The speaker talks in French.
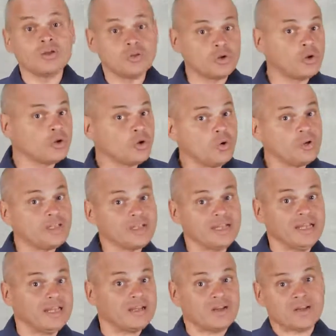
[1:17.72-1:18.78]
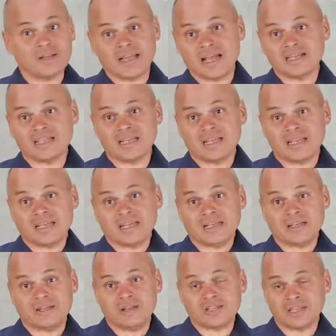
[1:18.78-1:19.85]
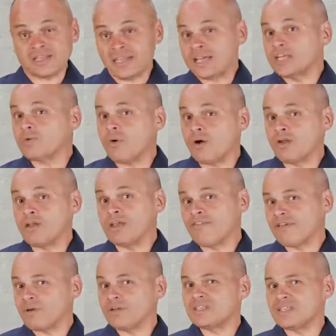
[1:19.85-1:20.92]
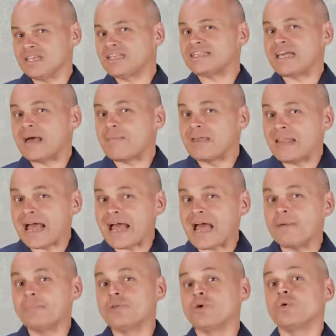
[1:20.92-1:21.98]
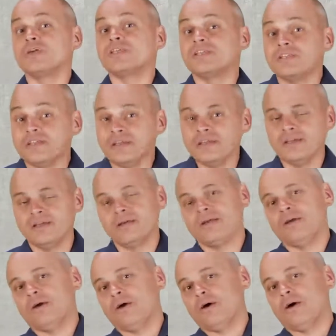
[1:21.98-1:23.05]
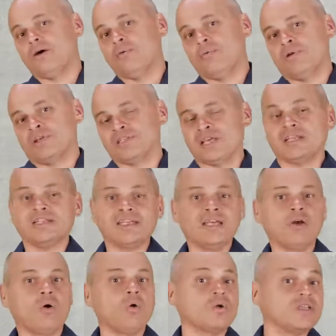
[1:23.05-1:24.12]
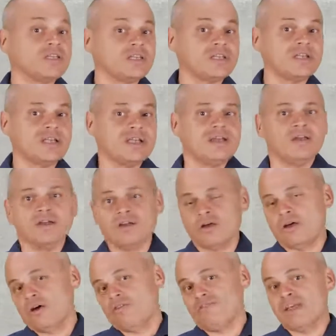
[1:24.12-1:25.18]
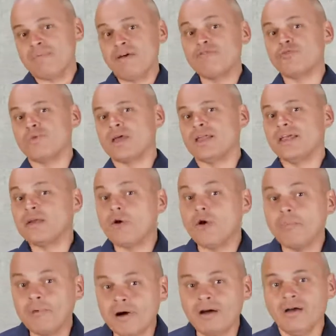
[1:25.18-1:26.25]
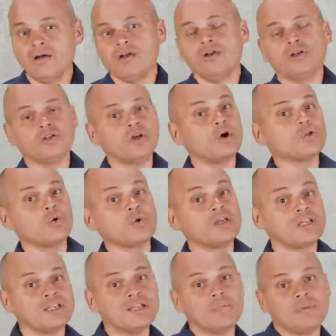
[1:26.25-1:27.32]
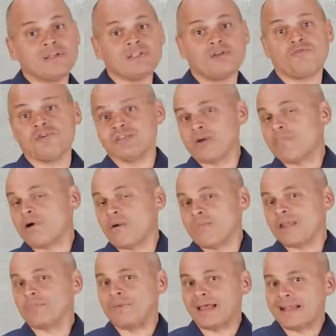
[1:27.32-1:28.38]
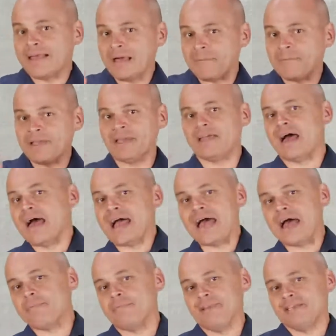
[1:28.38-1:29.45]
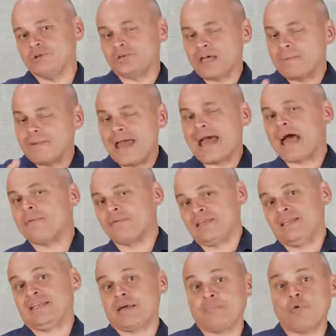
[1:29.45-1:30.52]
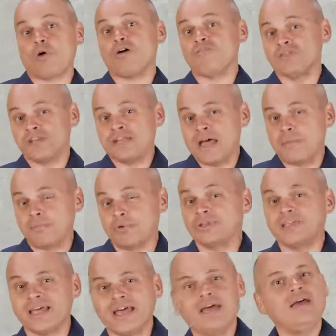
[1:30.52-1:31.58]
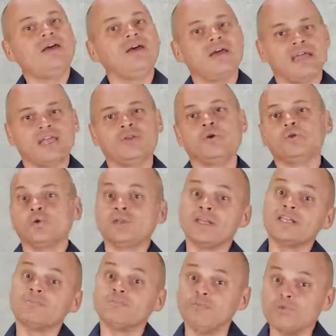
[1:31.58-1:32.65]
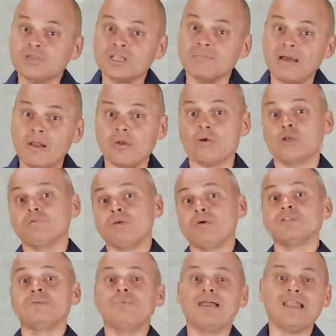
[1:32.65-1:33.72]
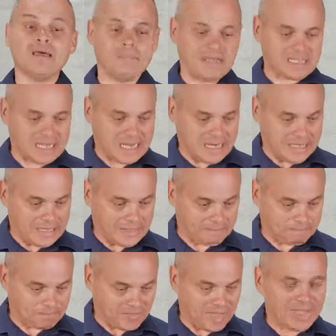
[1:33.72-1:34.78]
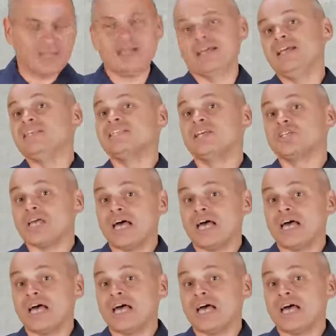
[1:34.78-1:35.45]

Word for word: De l'autre côté, euh, dans ces, de ces territoires-là, il y a environ 700 000 Arabes qui ont quitté. Euh, certains ont quitté, euh, évidemment, fuyant les combats. D'autres ont quitté parce qu'en faisant promettre par l'armée arabe, les autres armées arabes quittaient pour revenir dans peu de temps. Et d'autres ont été expulsés, malheureusement, aussi par l'armée israélienne. Et ces